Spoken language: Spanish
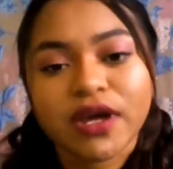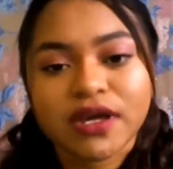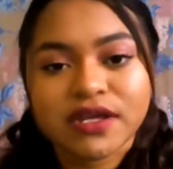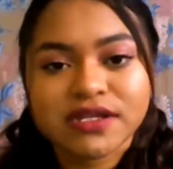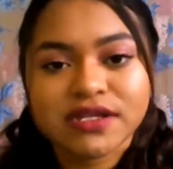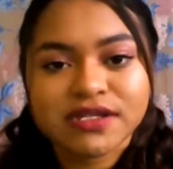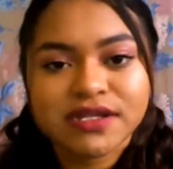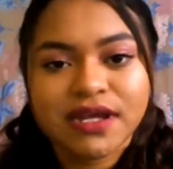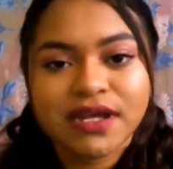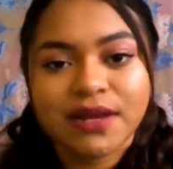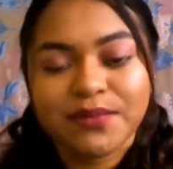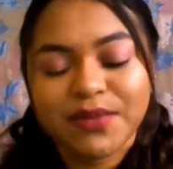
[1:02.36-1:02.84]
lo que
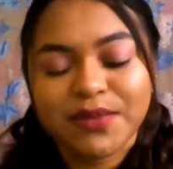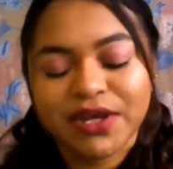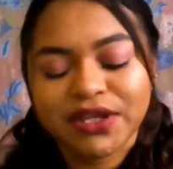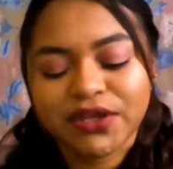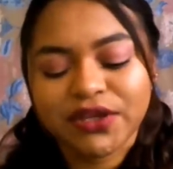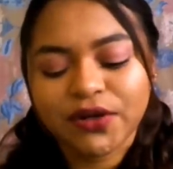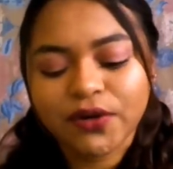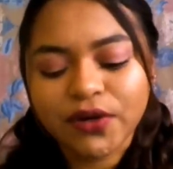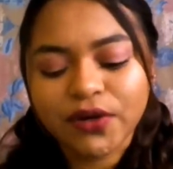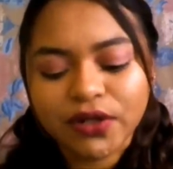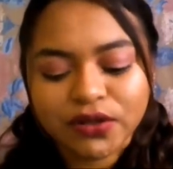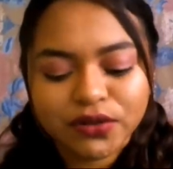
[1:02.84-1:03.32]
es el
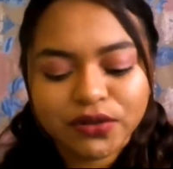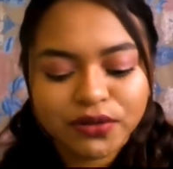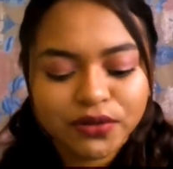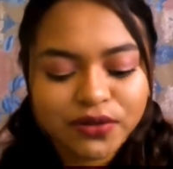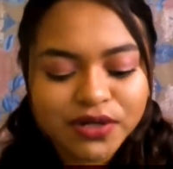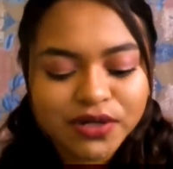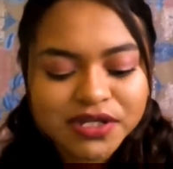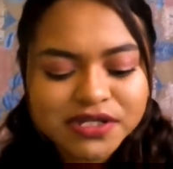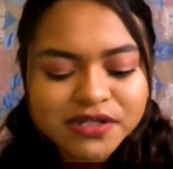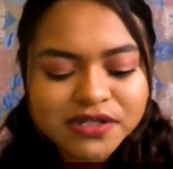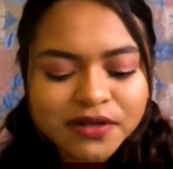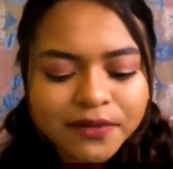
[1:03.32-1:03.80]
metro y
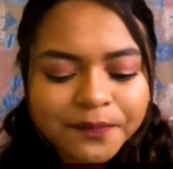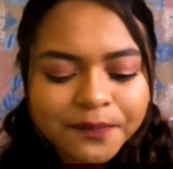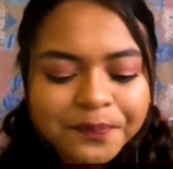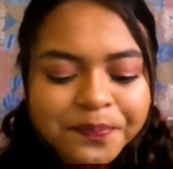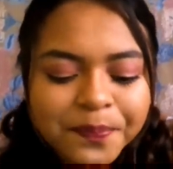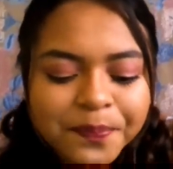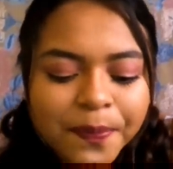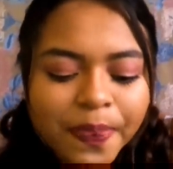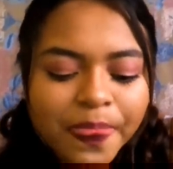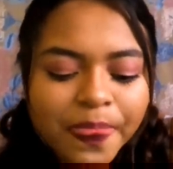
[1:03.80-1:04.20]
todo eso.